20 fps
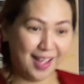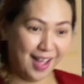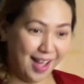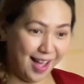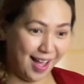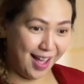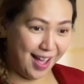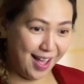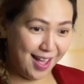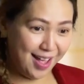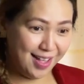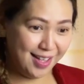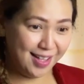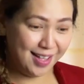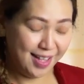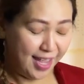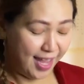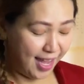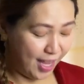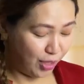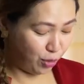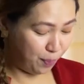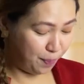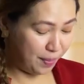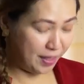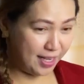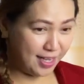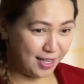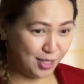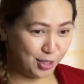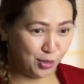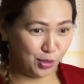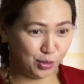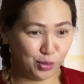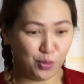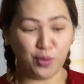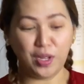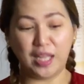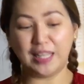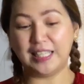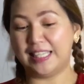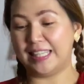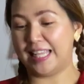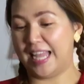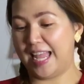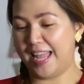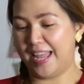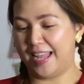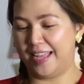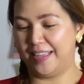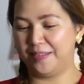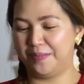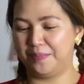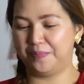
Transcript: Ha? Ito pa rin nasuot ko kanina.